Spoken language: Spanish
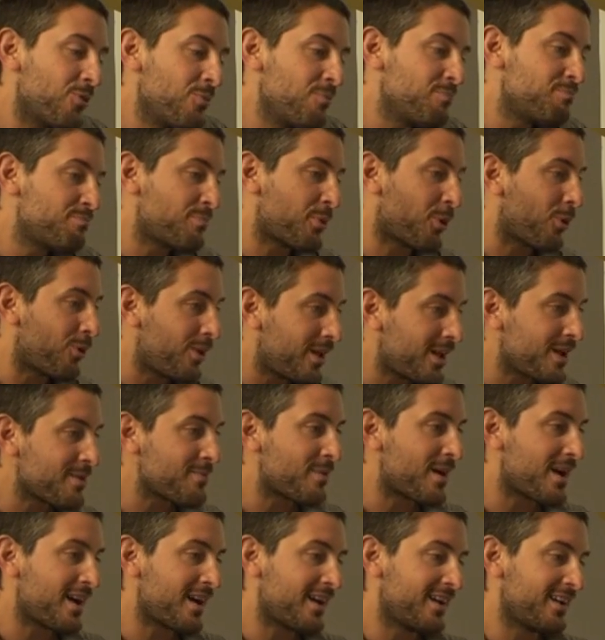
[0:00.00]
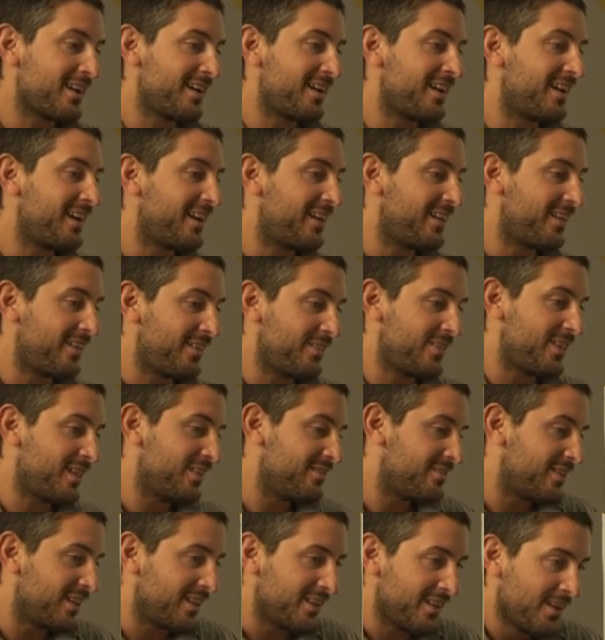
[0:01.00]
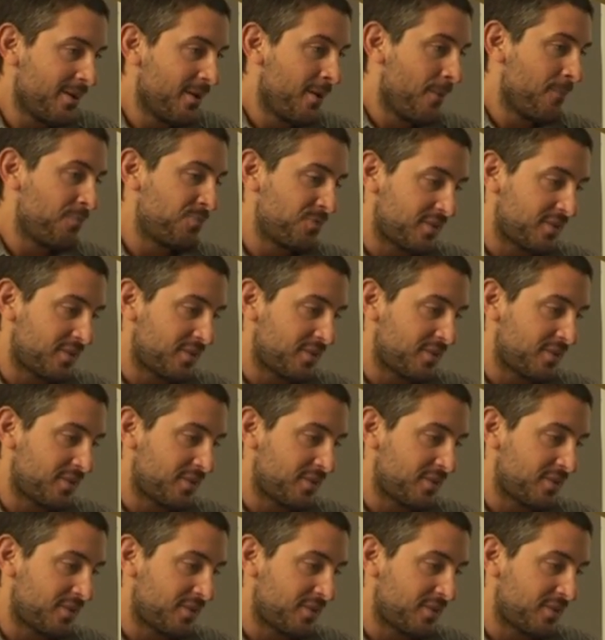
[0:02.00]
un problema eh, del de